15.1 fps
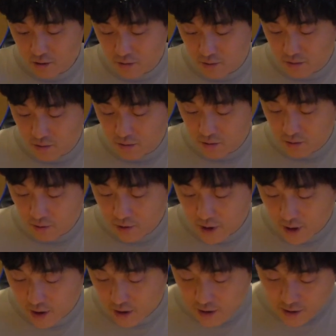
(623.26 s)
黒
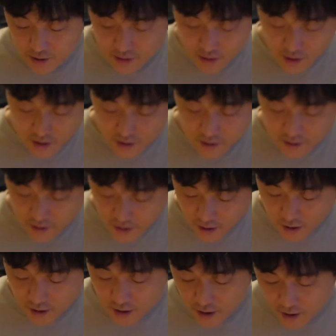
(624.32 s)
柳さん
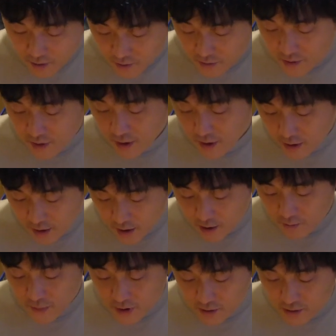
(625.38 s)
からお手
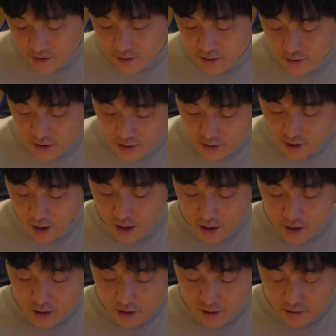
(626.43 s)
紙ついた
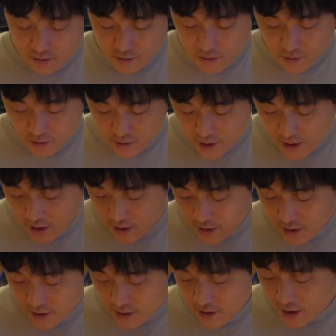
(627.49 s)
黒
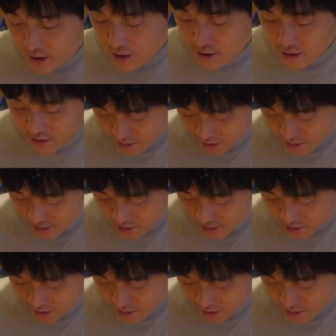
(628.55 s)
柳さん